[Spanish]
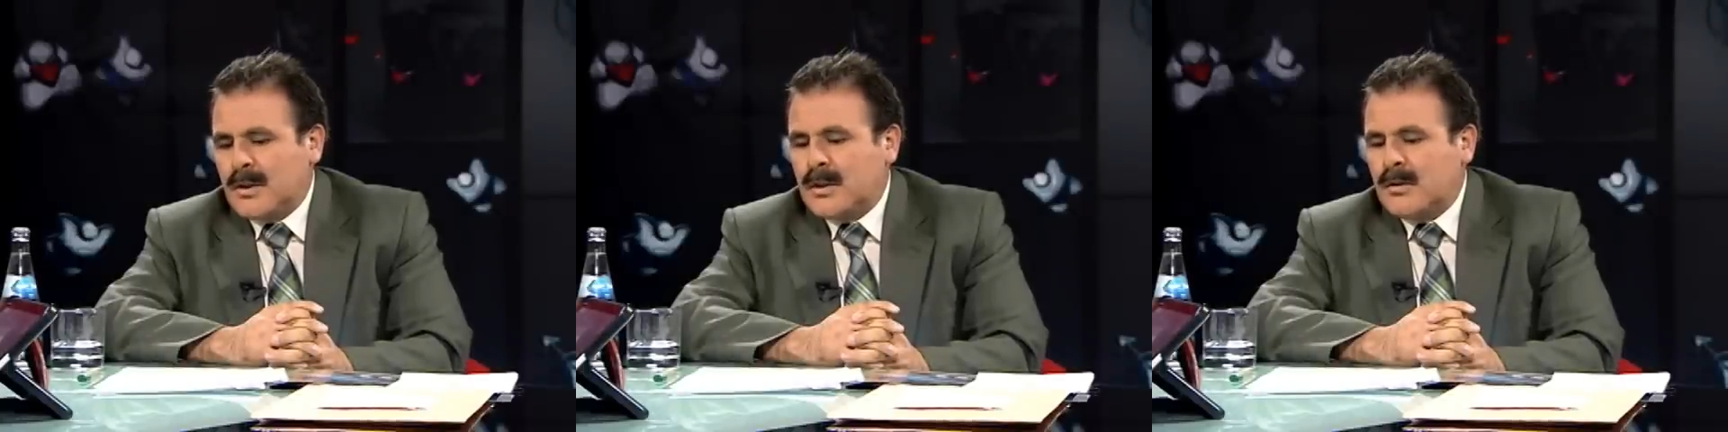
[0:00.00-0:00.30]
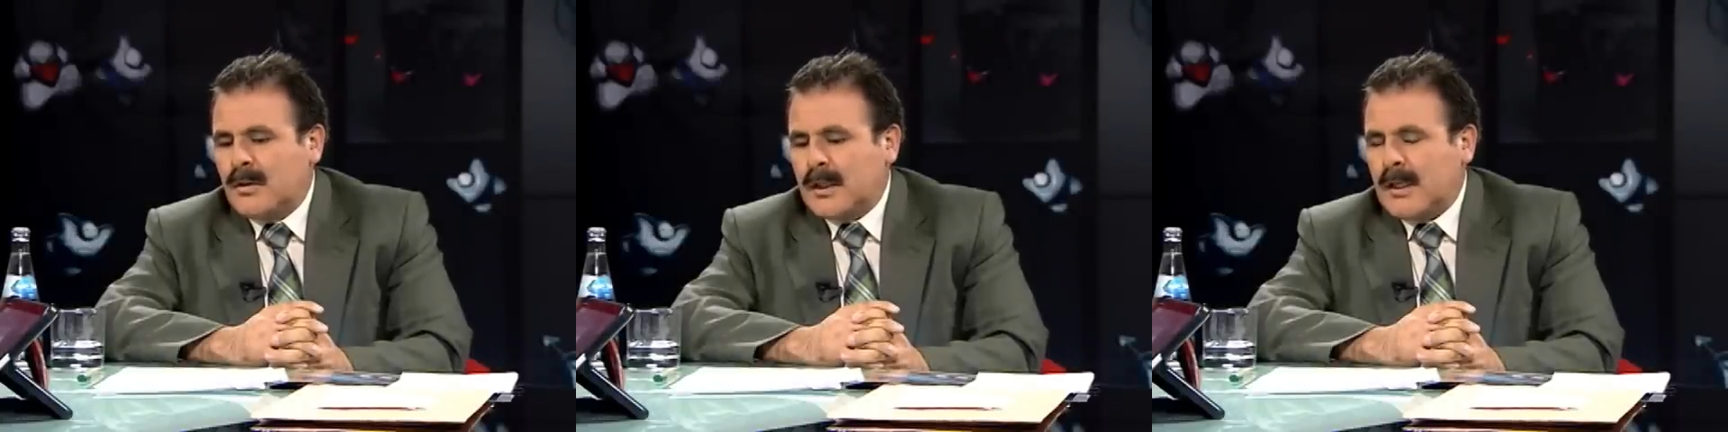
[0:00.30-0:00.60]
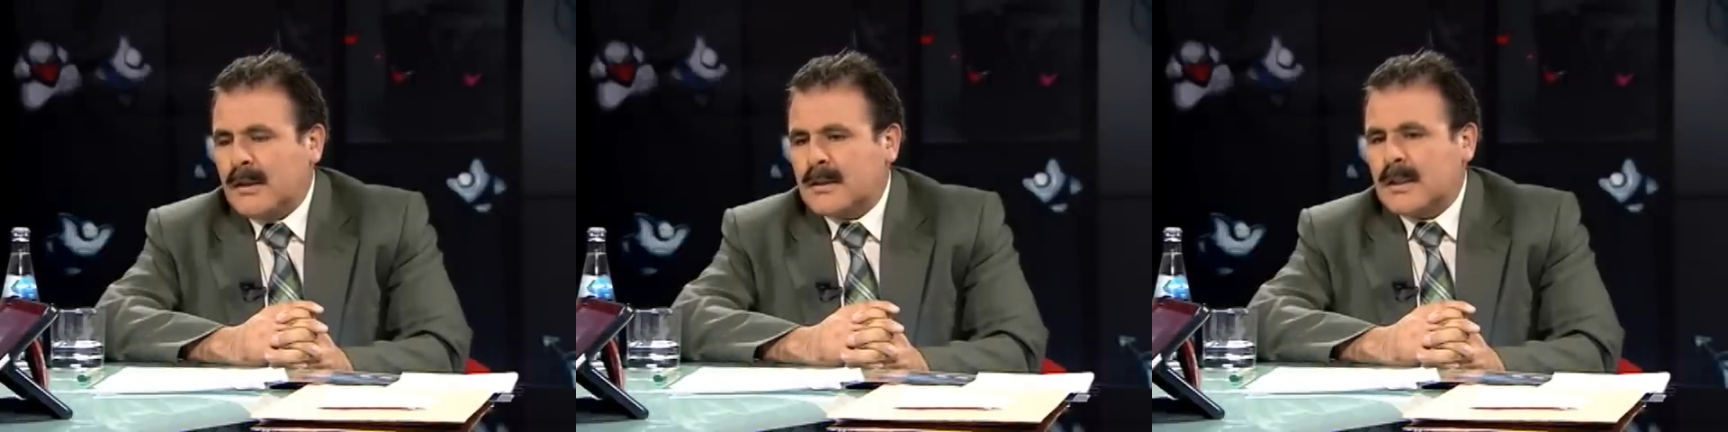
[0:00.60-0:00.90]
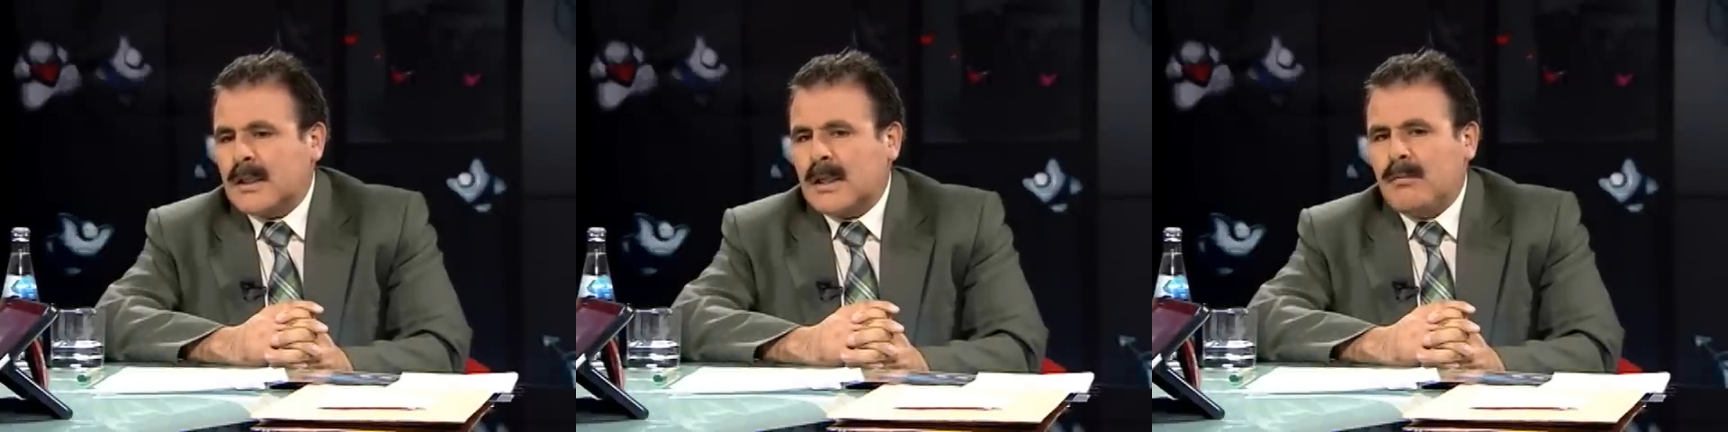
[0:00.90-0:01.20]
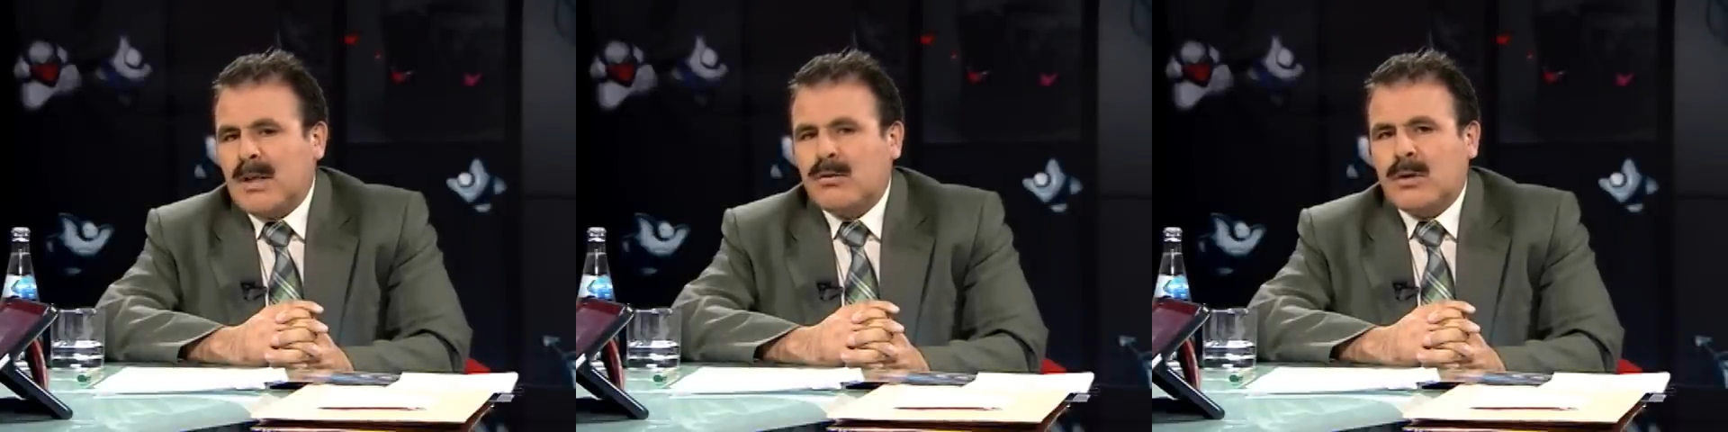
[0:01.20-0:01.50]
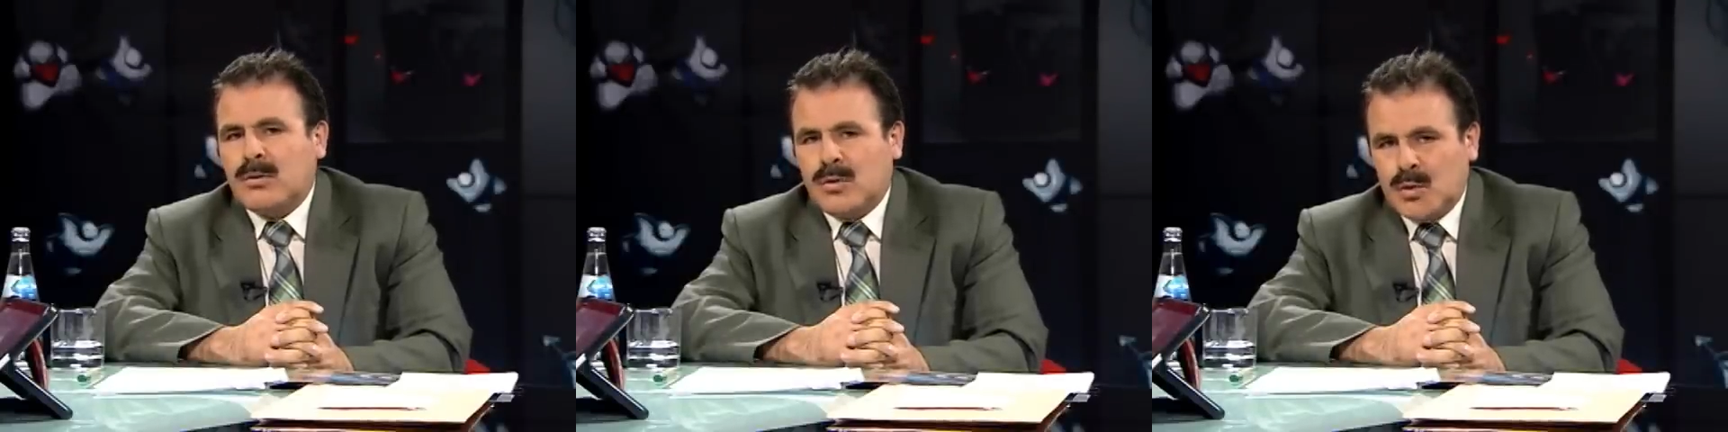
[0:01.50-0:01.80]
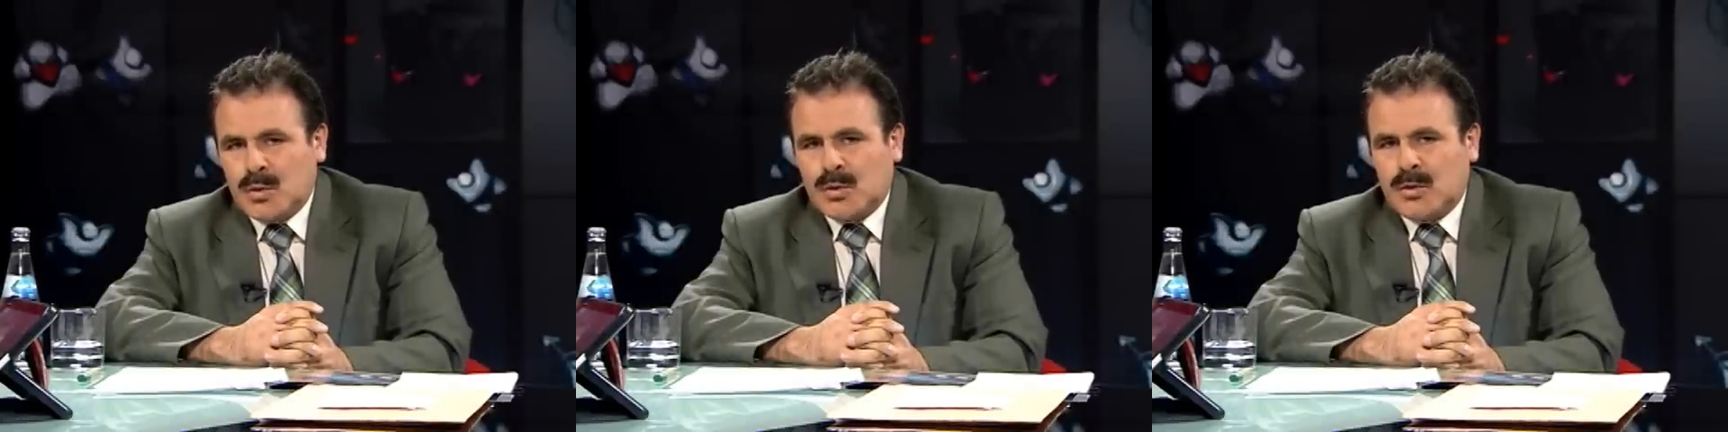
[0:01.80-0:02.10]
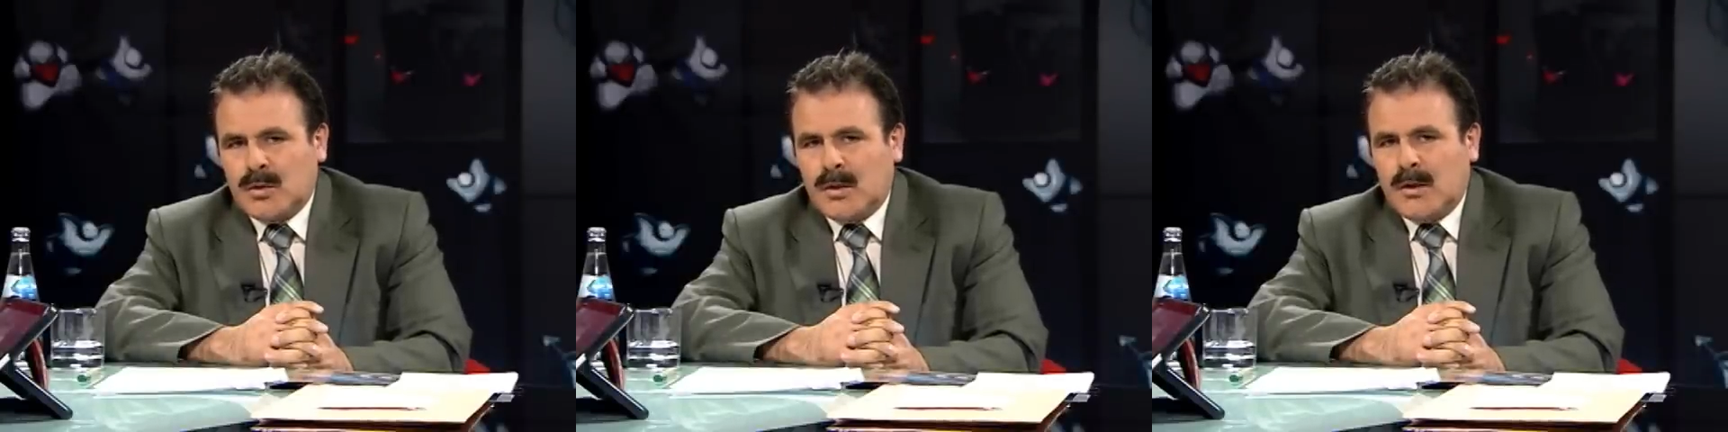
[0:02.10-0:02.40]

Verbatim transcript: es intolerante, está reclamando algo justo